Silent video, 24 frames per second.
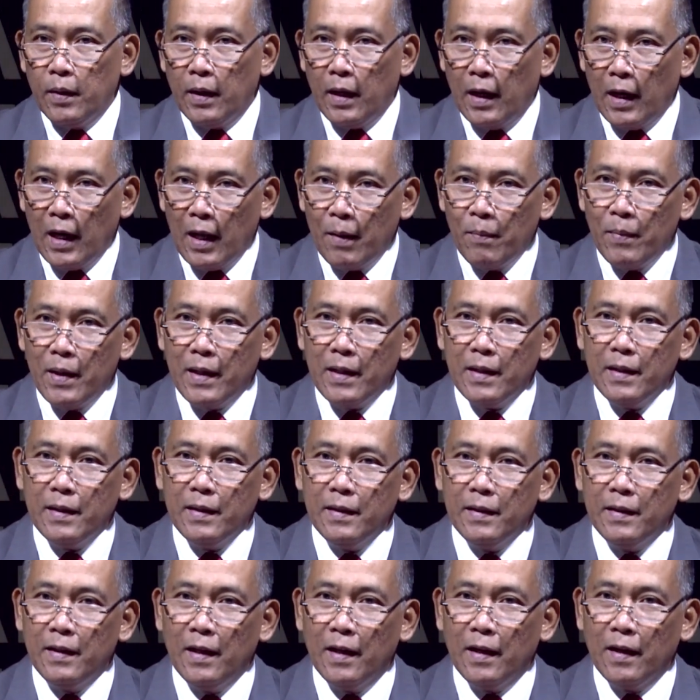
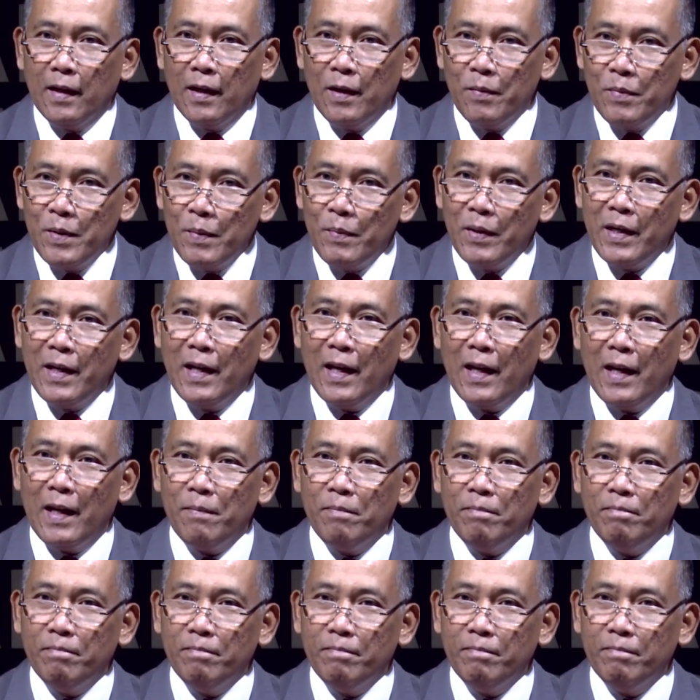Pengalaman yang lebih
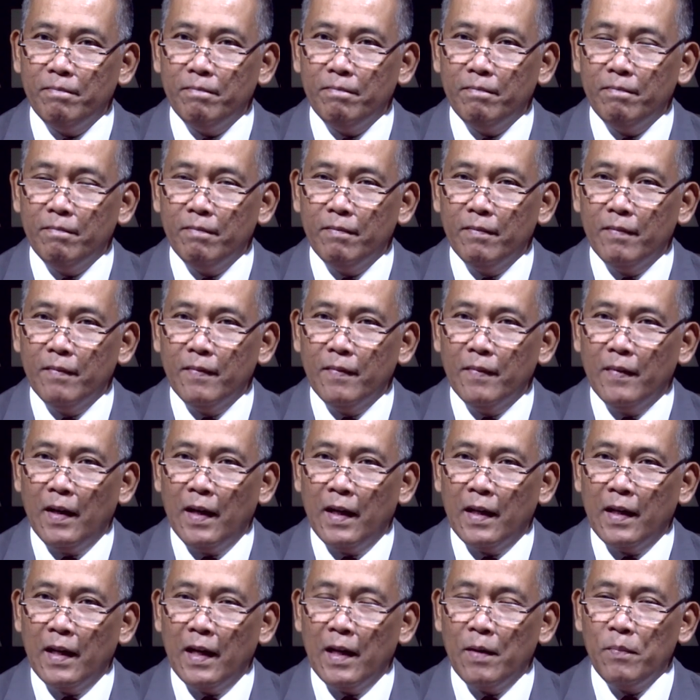mendalam
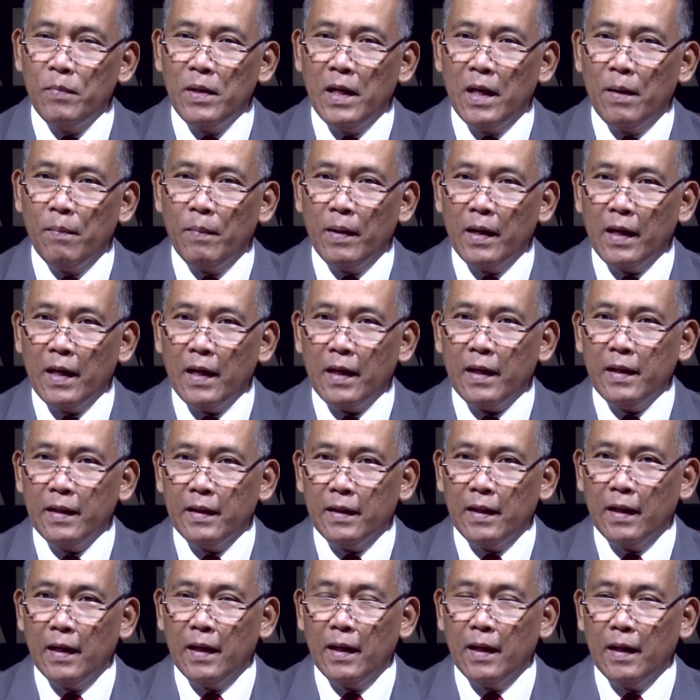adalah bila mana
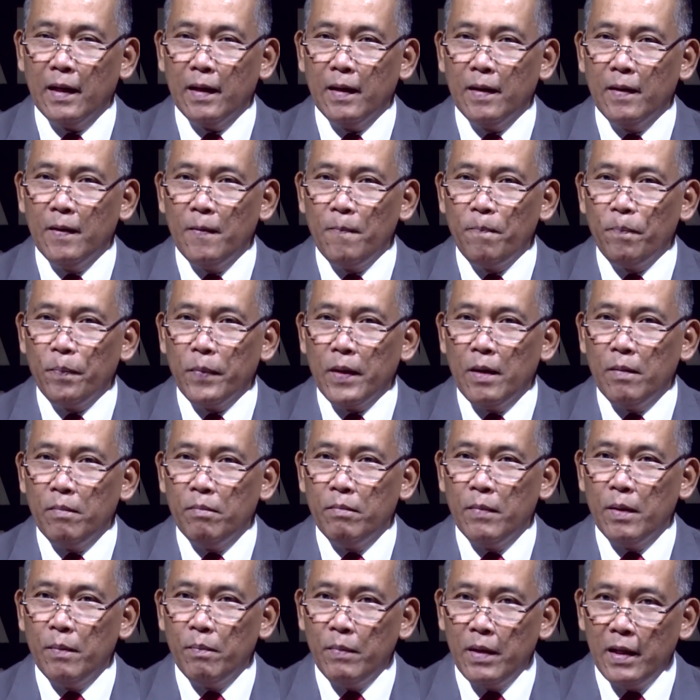kita
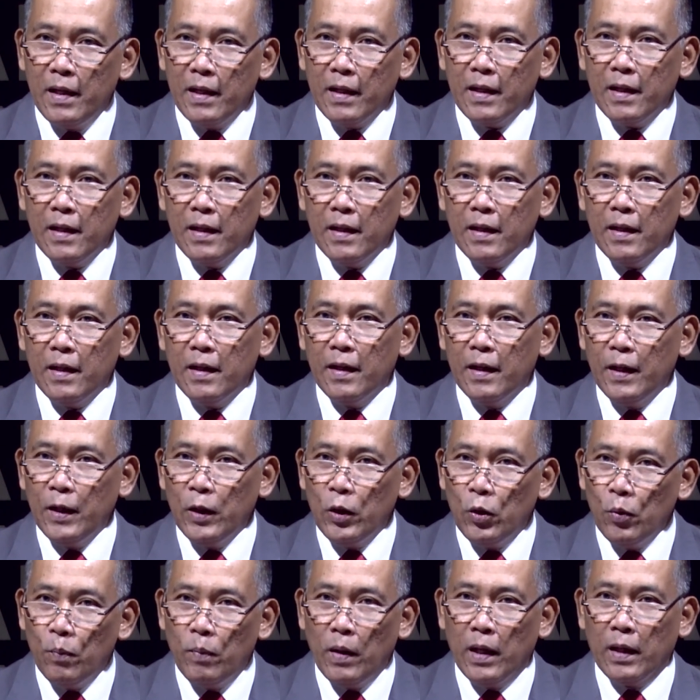memiliki
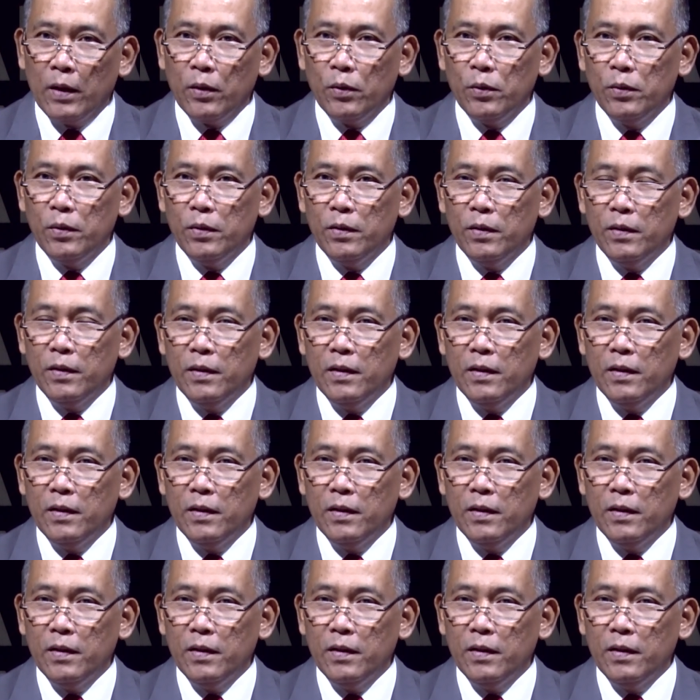hidup baru,